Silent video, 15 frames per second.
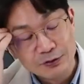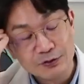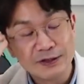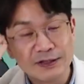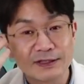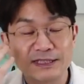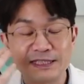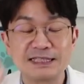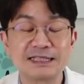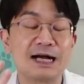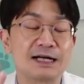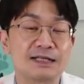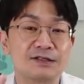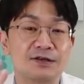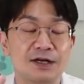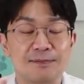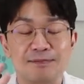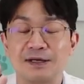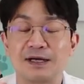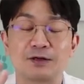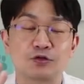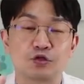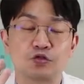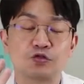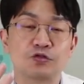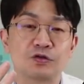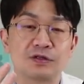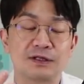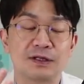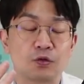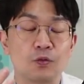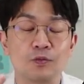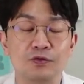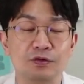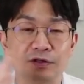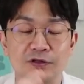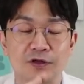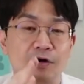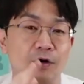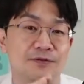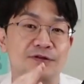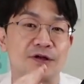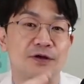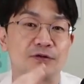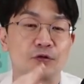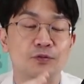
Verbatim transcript: 우린 그 시각적인 미각도 충족이 되는데 동물은 그런 거 없어요